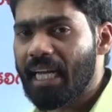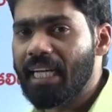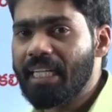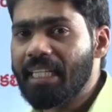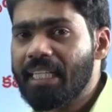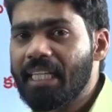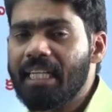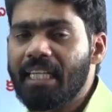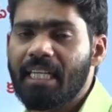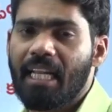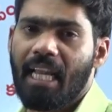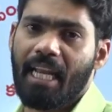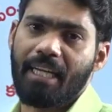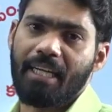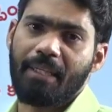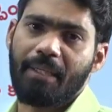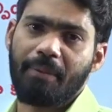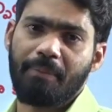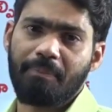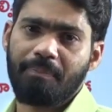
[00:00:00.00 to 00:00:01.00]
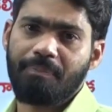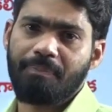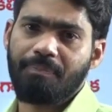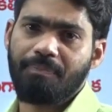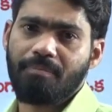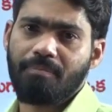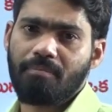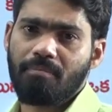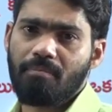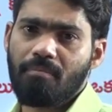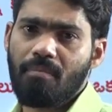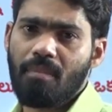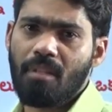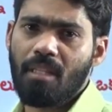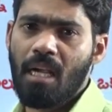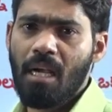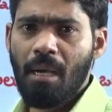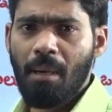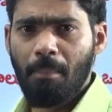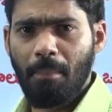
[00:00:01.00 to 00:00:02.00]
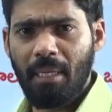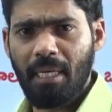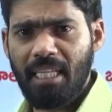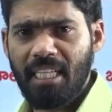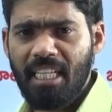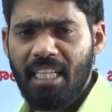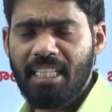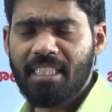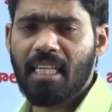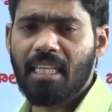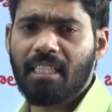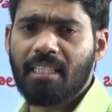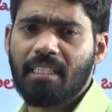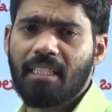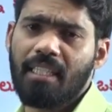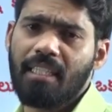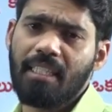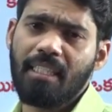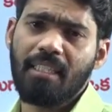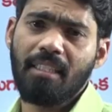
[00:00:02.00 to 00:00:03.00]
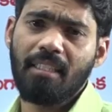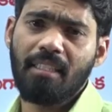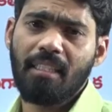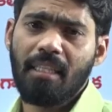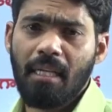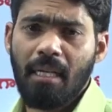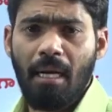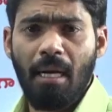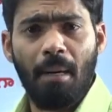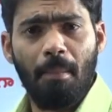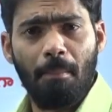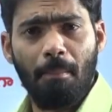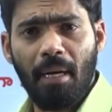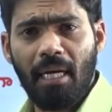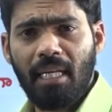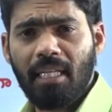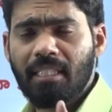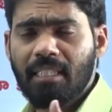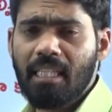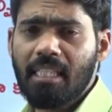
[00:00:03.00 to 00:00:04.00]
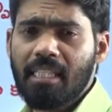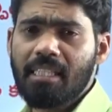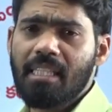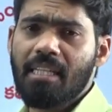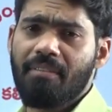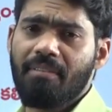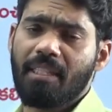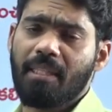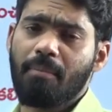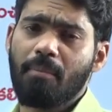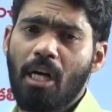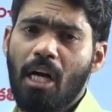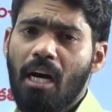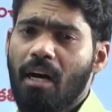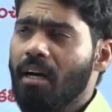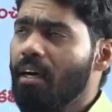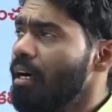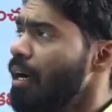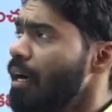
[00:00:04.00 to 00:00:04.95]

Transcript: నైన్టీన్ యాక్ట్ మరి ఈ చట్టాన్ని మనకు తెలిసిన విధముగా